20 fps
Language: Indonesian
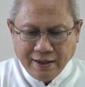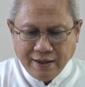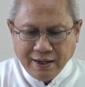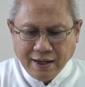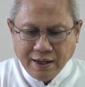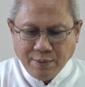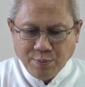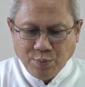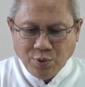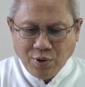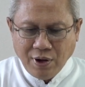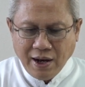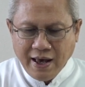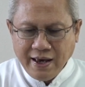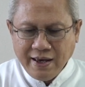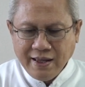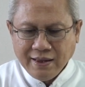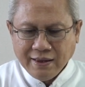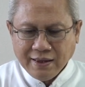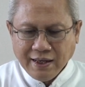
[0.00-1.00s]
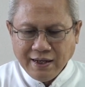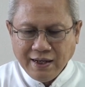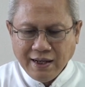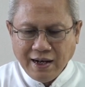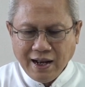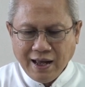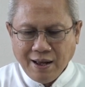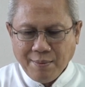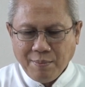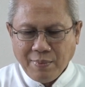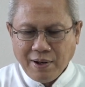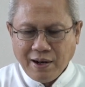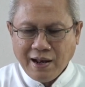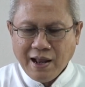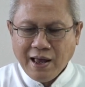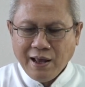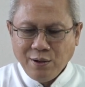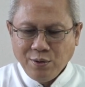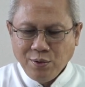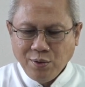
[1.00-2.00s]
dan mulai tenggelam
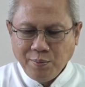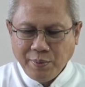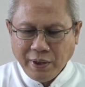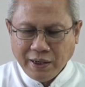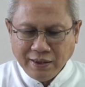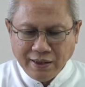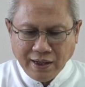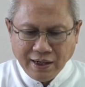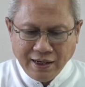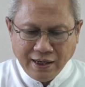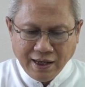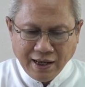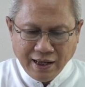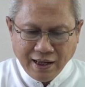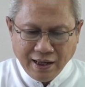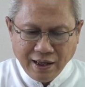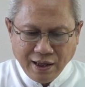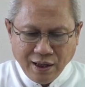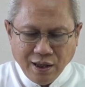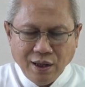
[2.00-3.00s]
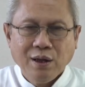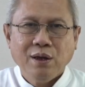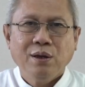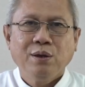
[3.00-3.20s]
lalu berteriak,